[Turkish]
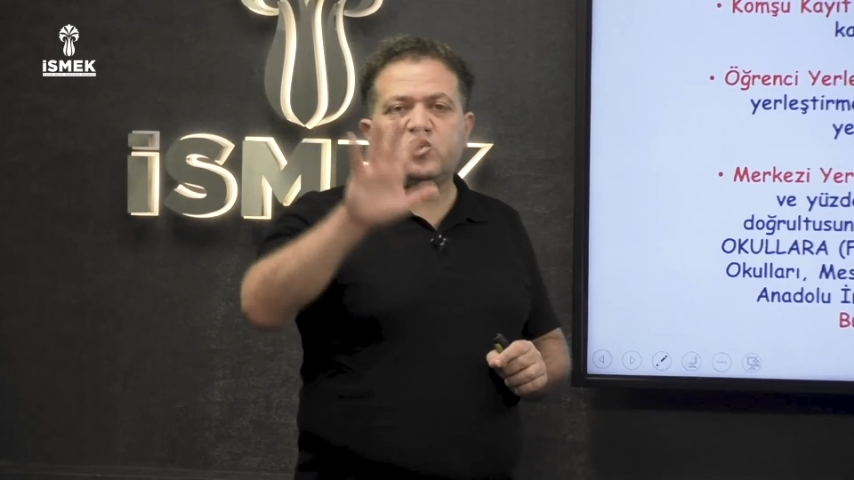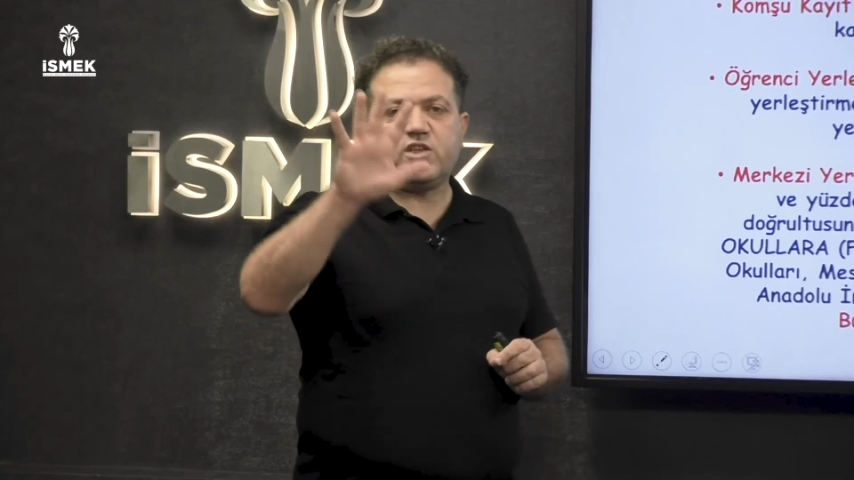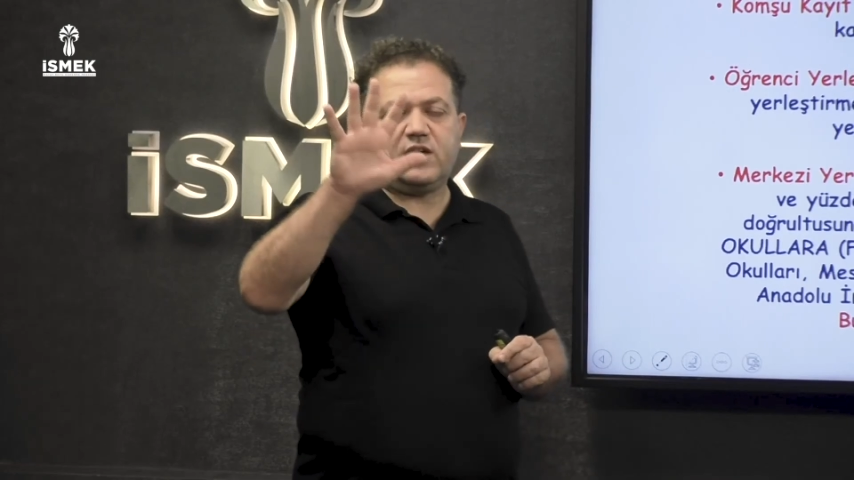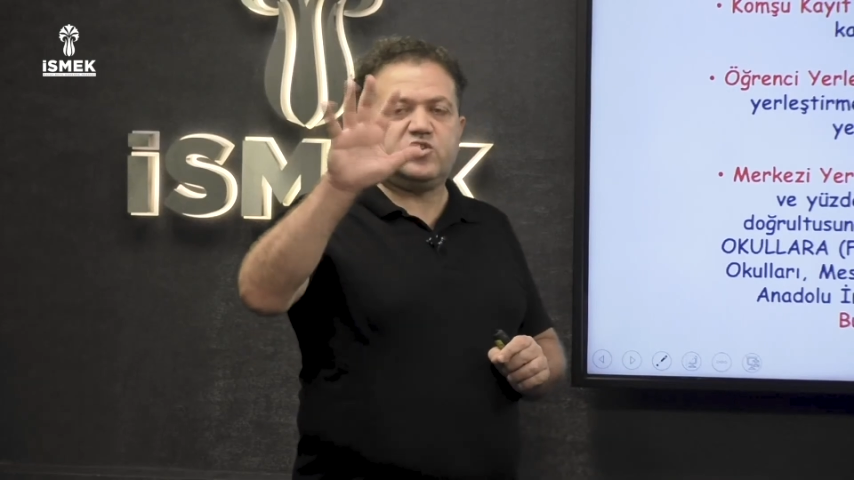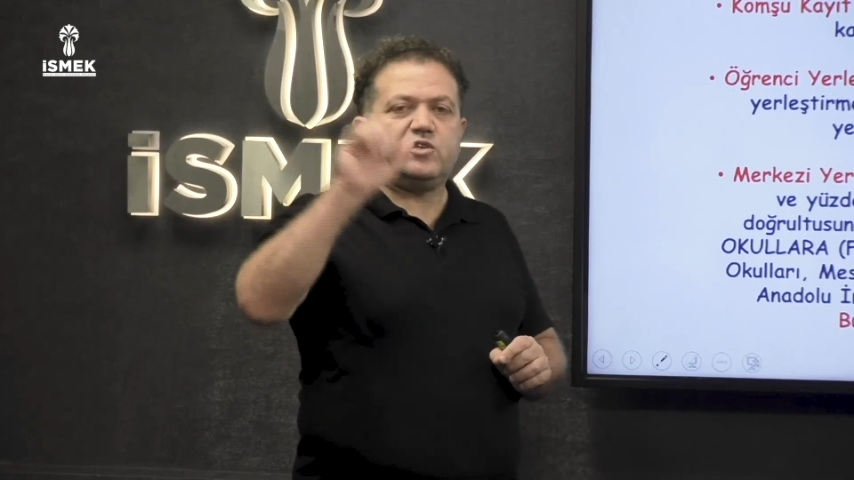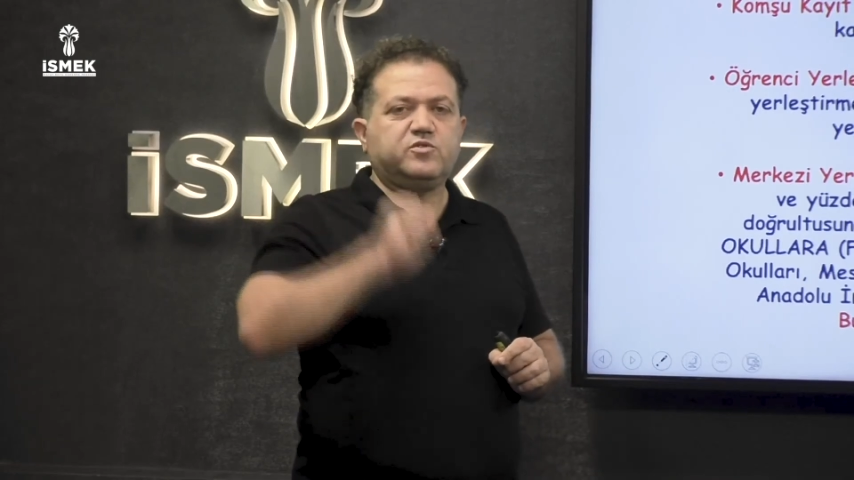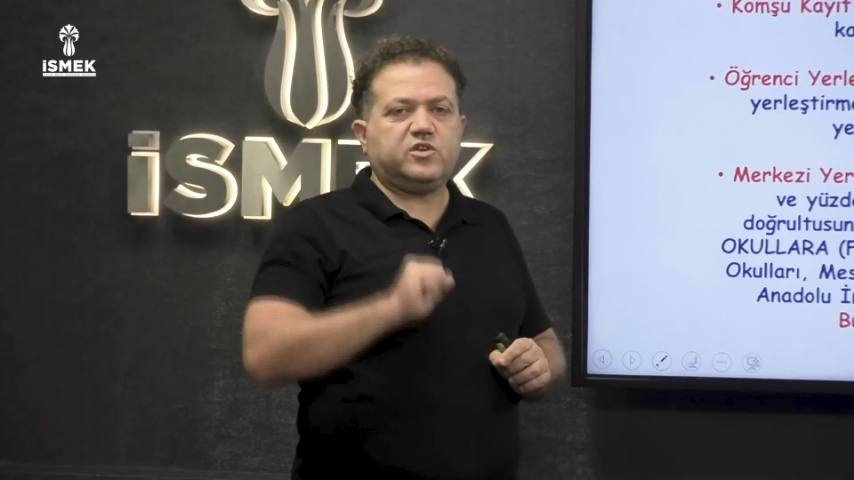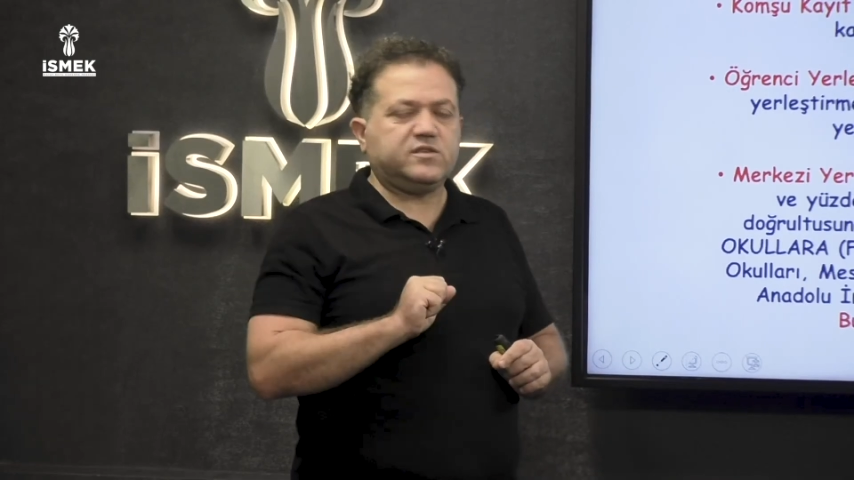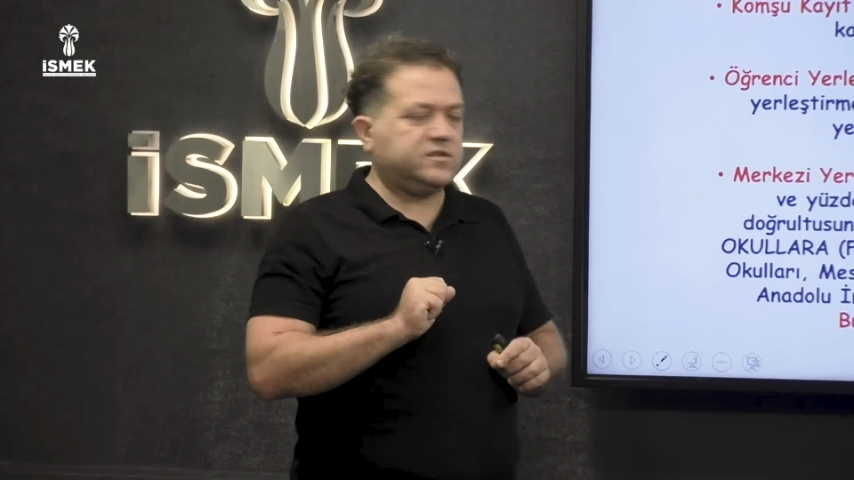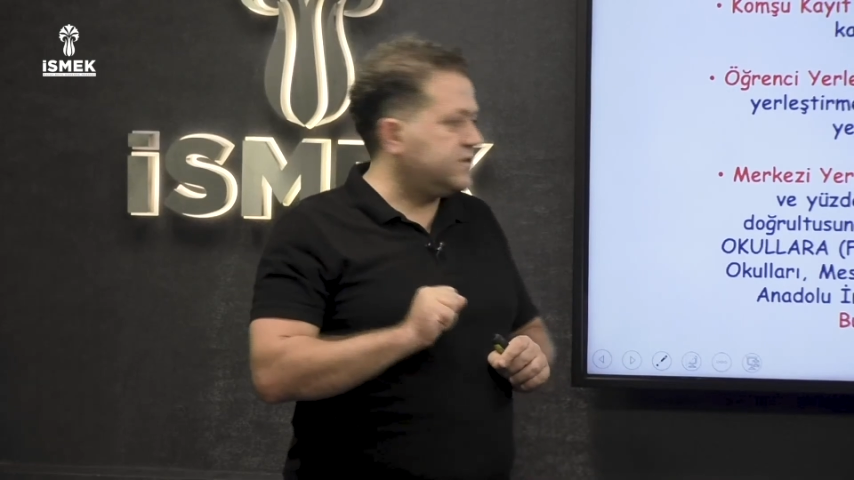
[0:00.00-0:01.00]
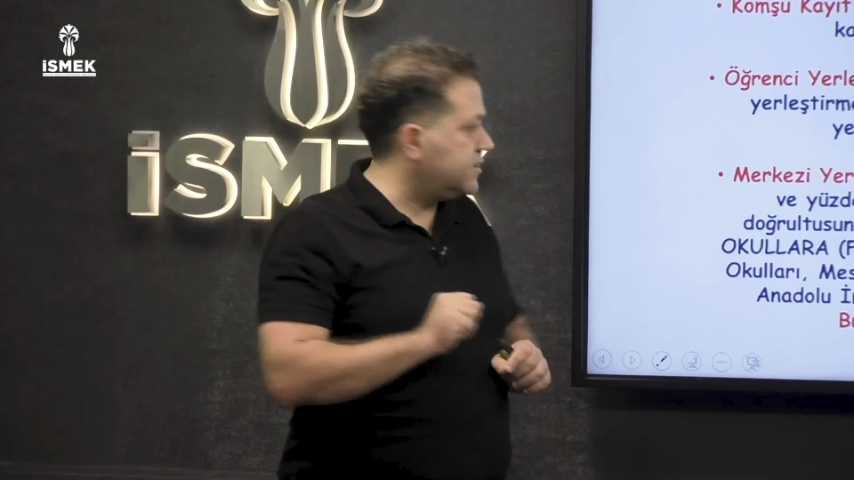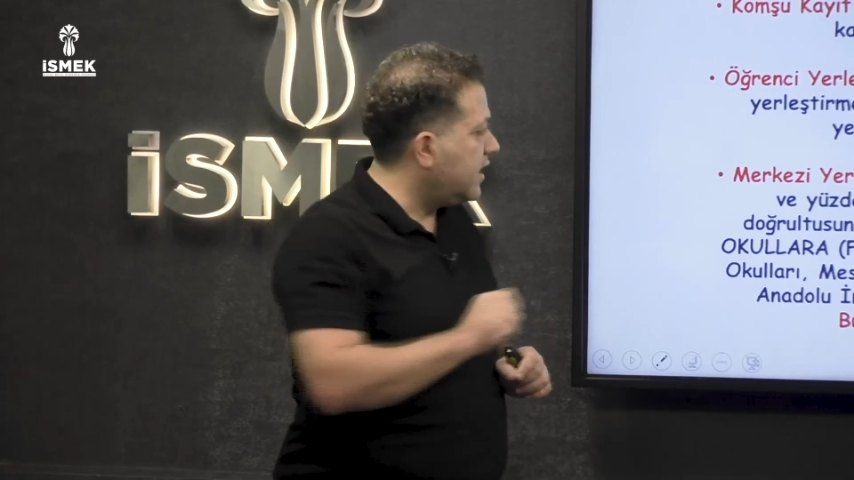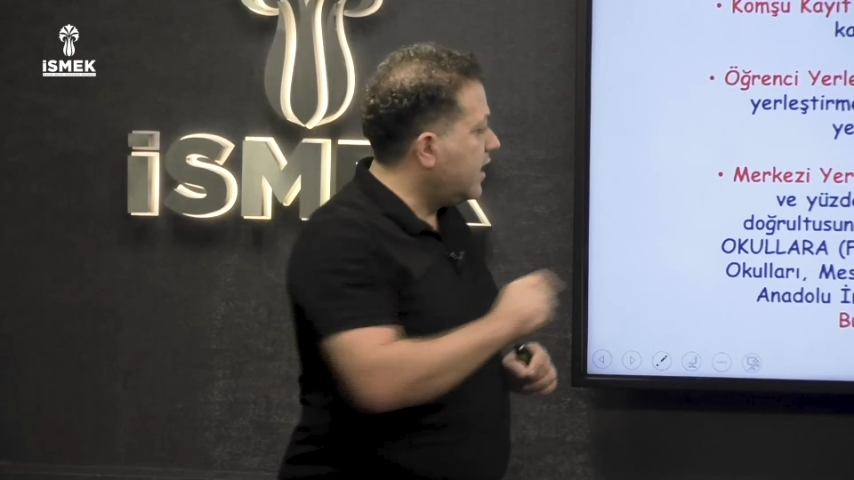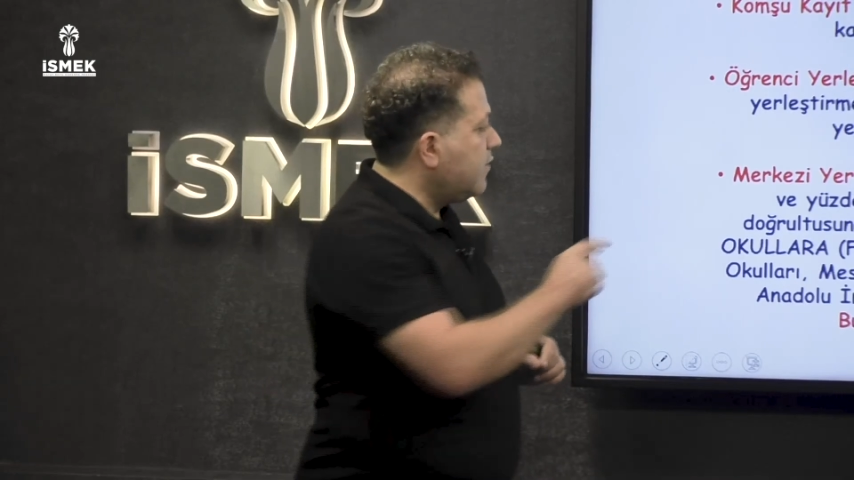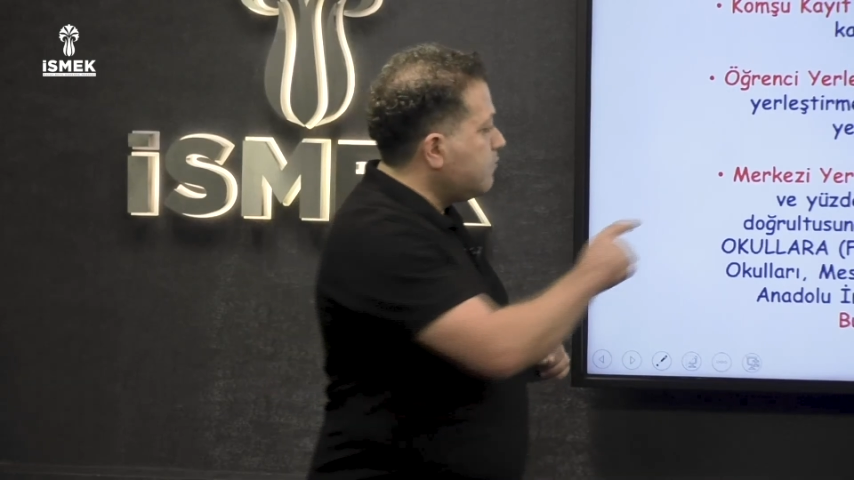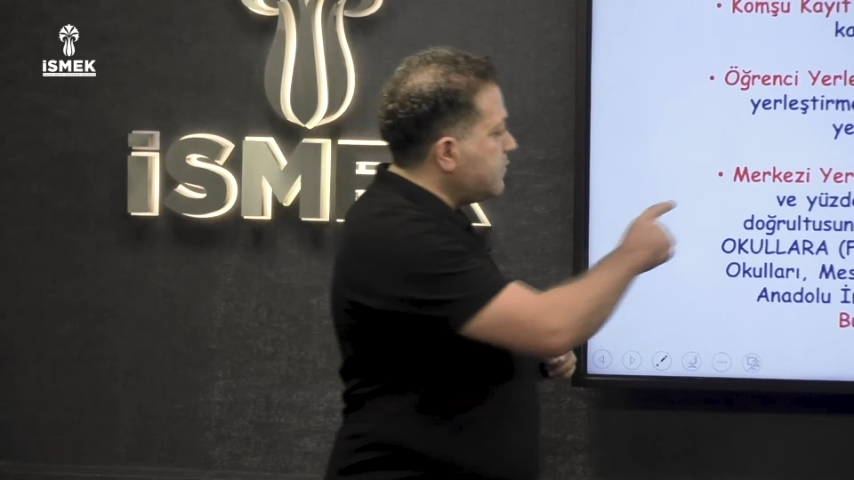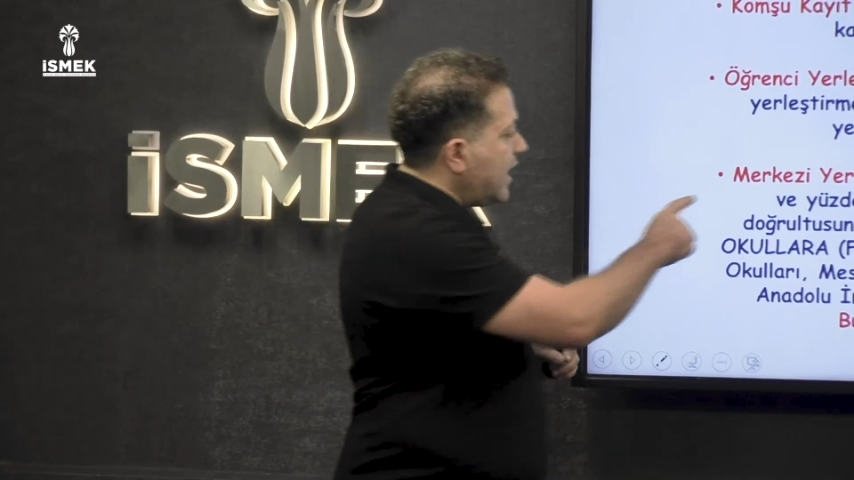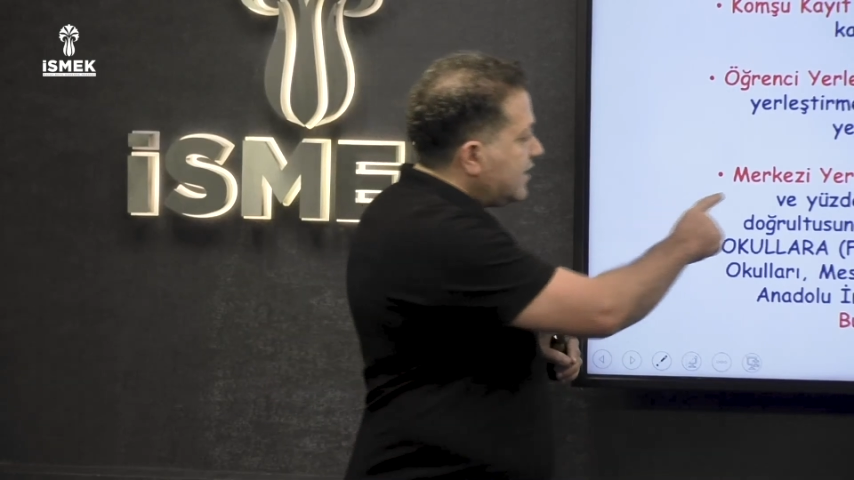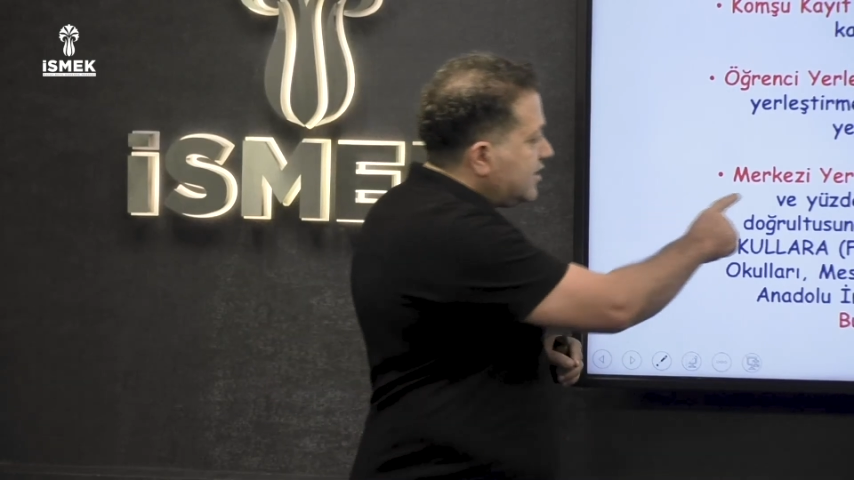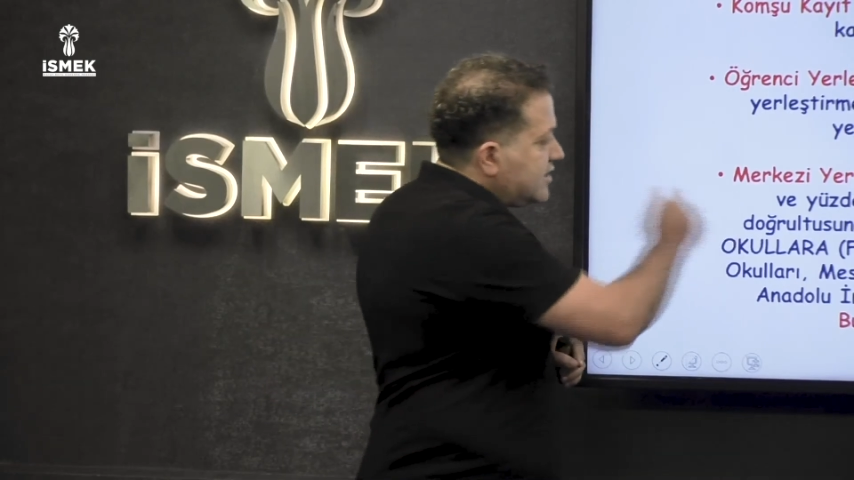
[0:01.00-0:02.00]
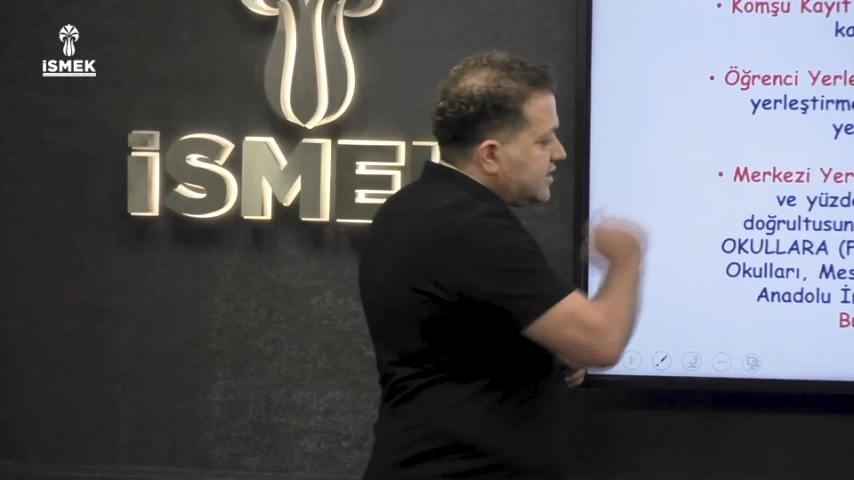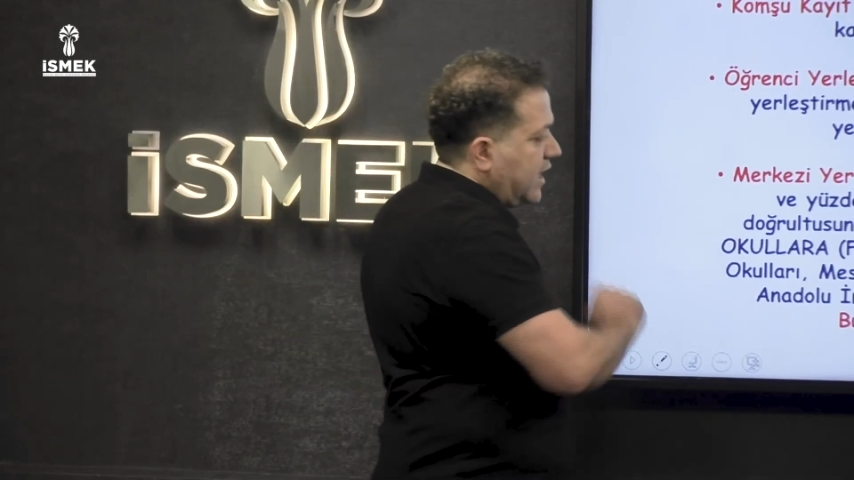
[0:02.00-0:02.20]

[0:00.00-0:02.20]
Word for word: 5 tercih yapacaksınız. Merkezi